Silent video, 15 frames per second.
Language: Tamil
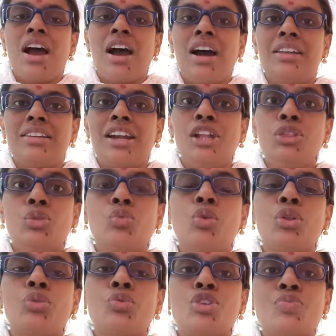அதனால் தூர
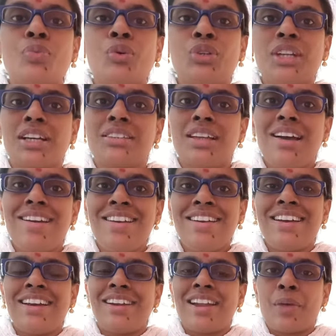தூக்கி போட்டால் தான்
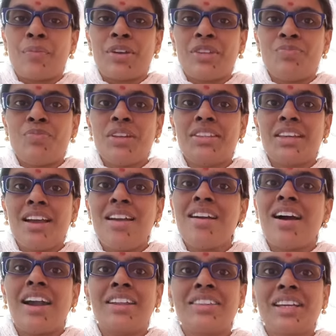நம்ம நிம்மதியாக
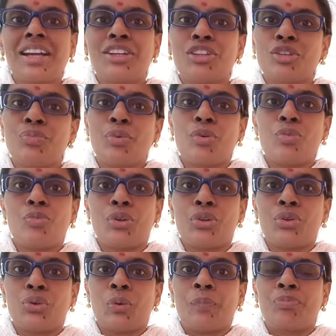அடுத்த கட்டத்துக்கு போக
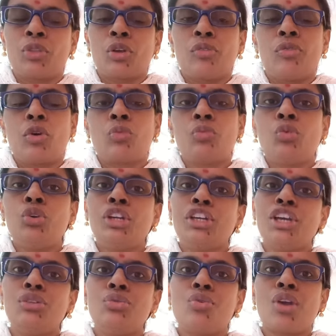முடியும் ஒரு
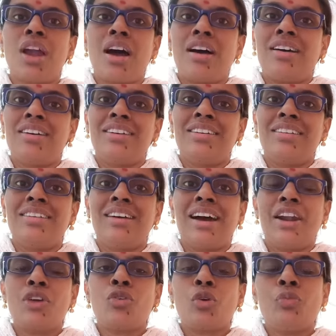மூட்டையே தூக்கலாம்
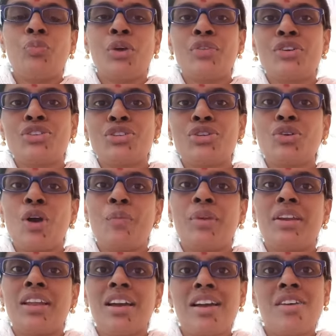ஆனால் கொண்டு போய் வச்சுட்டோம்
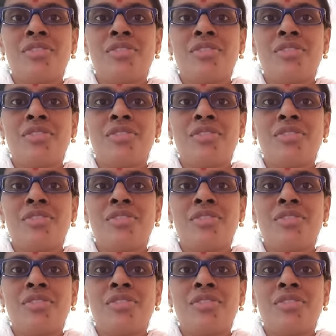அப்படின்னா